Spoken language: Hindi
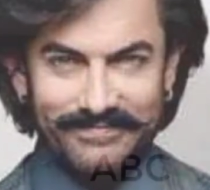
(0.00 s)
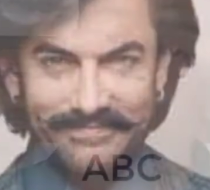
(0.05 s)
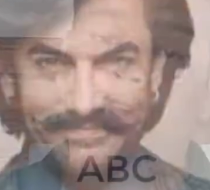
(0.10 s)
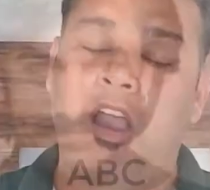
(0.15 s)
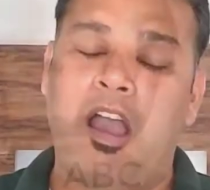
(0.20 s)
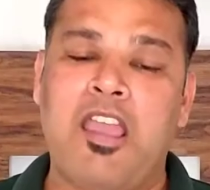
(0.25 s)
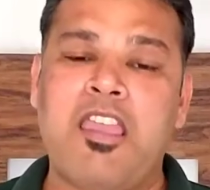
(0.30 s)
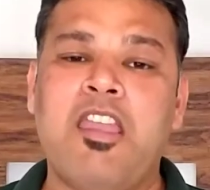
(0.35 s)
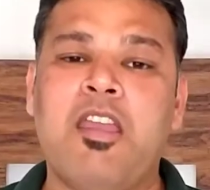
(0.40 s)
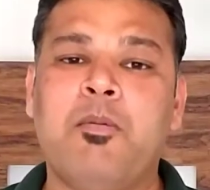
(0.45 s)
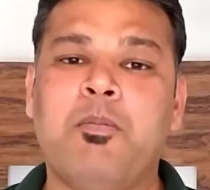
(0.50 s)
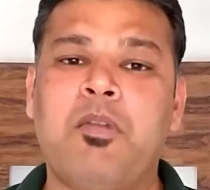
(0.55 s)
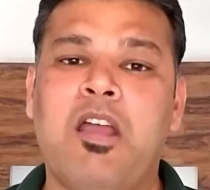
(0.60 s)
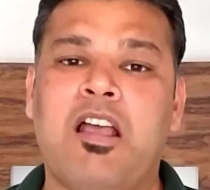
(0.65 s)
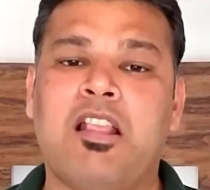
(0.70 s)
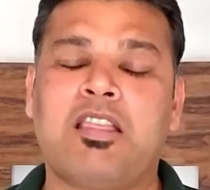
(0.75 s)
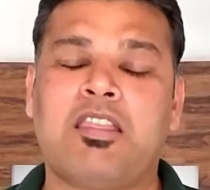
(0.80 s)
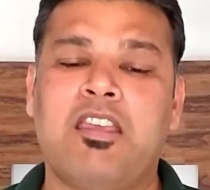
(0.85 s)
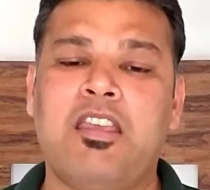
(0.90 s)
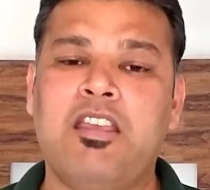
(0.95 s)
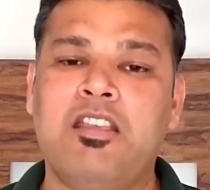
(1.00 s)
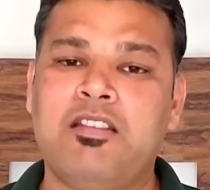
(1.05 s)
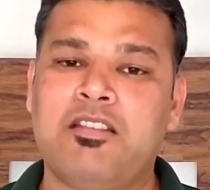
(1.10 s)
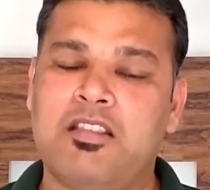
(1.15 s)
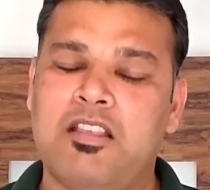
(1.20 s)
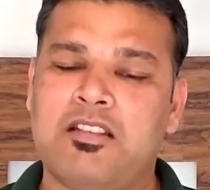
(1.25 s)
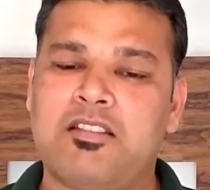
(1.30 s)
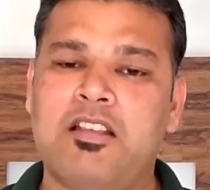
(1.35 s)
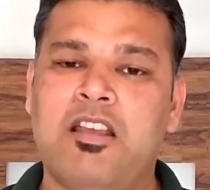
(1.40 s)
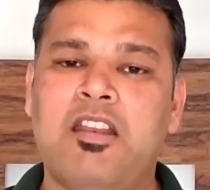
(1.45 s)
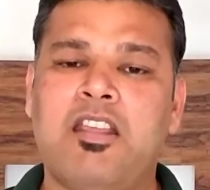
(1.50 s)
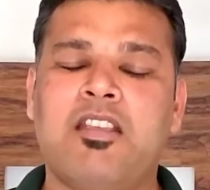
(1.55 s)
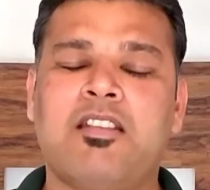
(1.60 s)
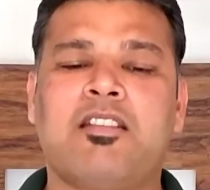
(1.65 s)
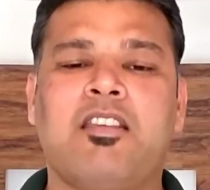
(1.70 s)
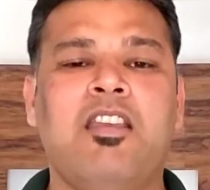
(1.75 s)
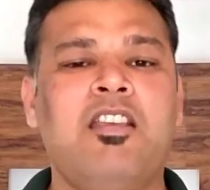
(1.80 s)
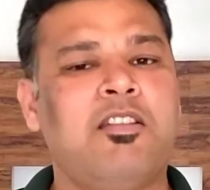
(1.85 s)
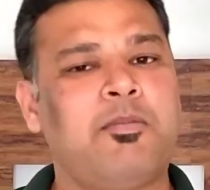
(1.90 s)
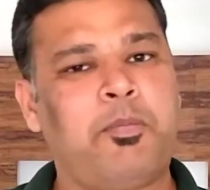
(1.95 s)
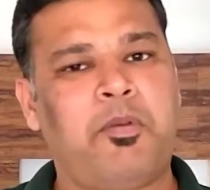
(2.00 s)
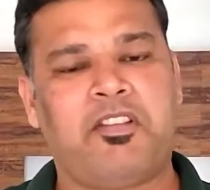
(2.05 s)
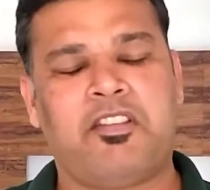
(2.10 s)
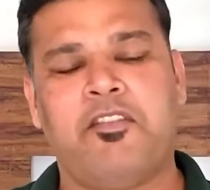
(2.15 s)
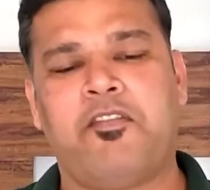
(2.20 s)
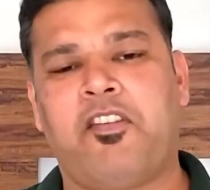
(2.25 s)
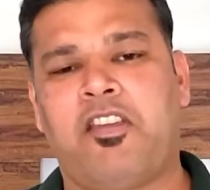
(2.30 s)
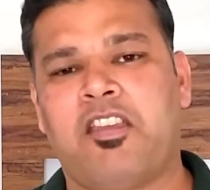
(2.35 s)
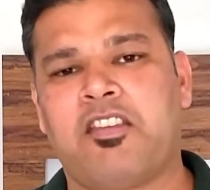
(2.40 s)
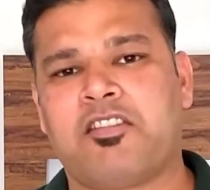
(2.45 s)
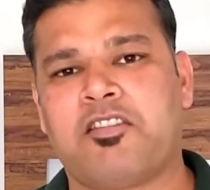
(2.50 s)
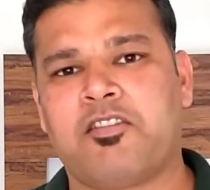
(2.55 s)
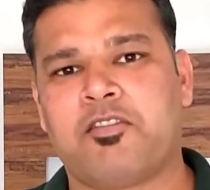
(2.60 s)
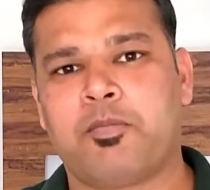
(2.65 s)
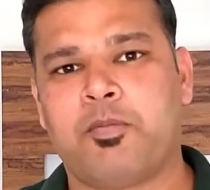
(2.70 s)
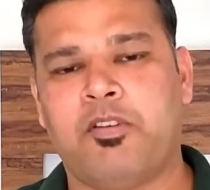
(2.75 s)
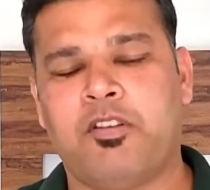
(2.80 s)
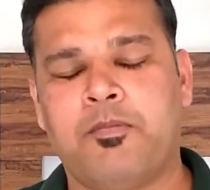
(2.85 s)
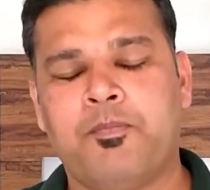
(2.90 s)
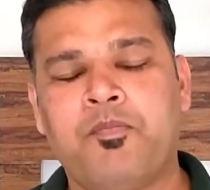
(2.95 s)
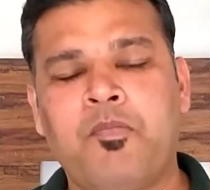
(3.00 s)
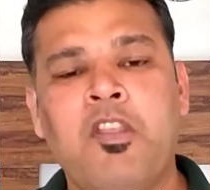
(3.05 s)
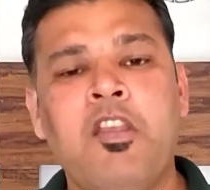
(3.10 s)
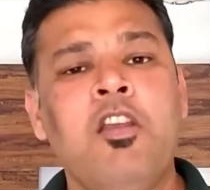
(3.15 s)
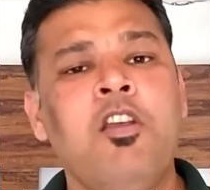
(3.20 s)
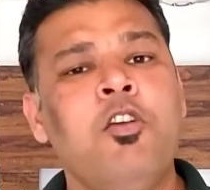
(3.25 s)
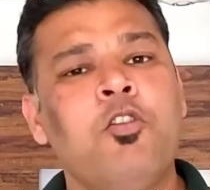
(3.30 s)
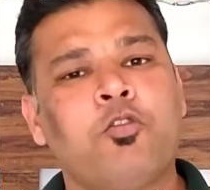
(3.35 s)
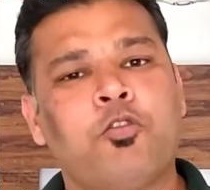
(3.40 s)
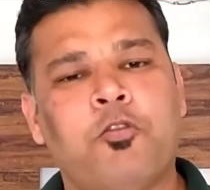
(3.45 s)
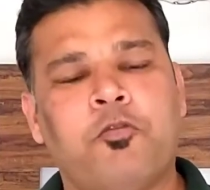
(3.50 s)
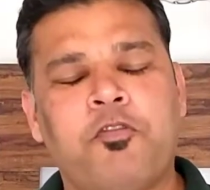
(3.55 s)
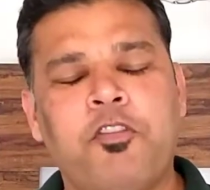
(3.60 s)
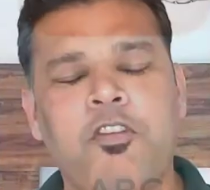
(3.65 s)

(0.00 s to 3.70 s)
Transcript: तो आइए अब डालते हैं नज़र इसके स्पेसिफिकेशंस पर तो